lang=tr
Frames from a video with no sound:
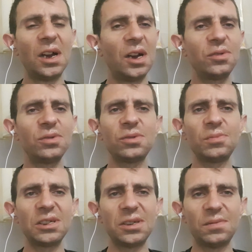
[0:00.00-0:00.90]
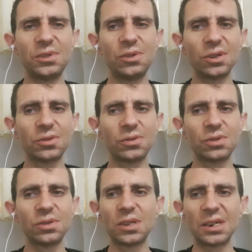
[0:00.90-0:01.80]
Ha YouTube'a niye video
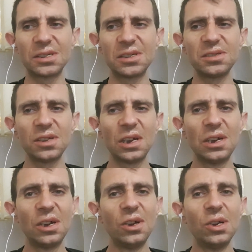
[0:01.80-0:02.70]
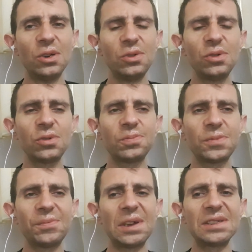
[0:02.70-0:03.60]
atıyorsunuz derseniz.
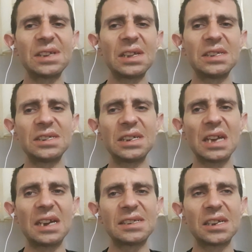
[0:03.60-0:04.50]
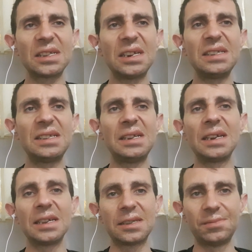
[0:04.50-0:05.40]
YouTube'da ben sadece gerçekleri dile
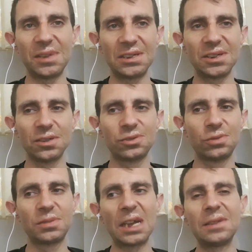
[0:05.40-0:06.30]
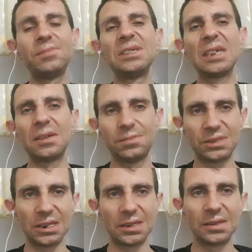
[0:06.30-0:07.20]
getirmeye çalışıyorum. Kendi
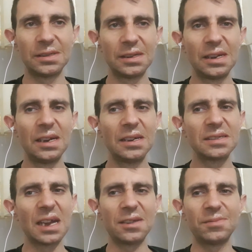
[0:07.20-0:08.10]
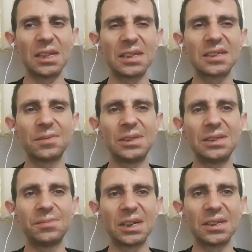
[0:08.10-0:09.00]
mizahımca. Kendimi
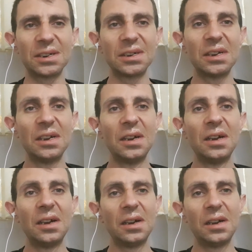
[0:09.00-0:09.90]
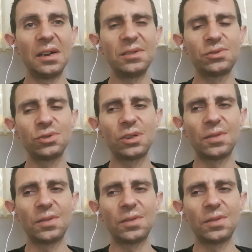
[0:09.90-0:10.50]
anlatabildiğim kadar. Ha şu